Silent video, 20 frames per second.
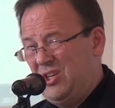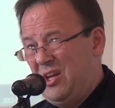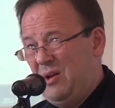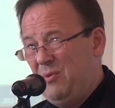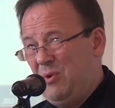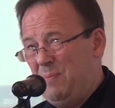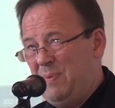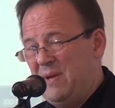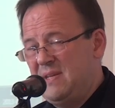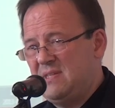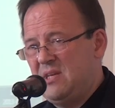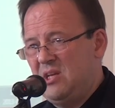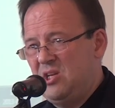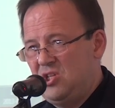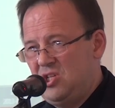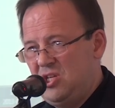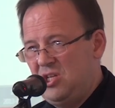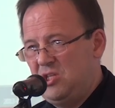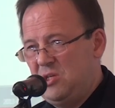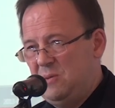Europejskiej
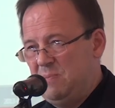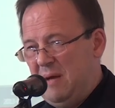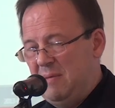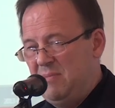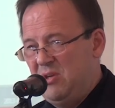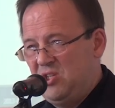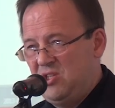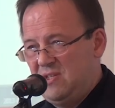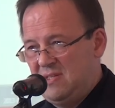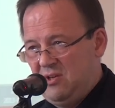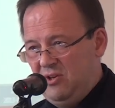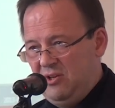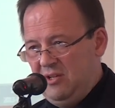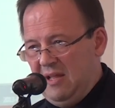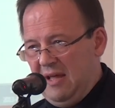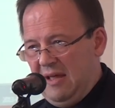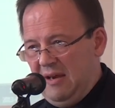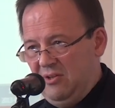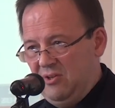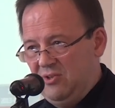Sieci Pamięć i
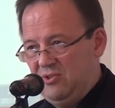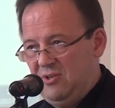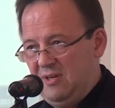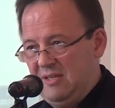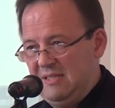Solidarność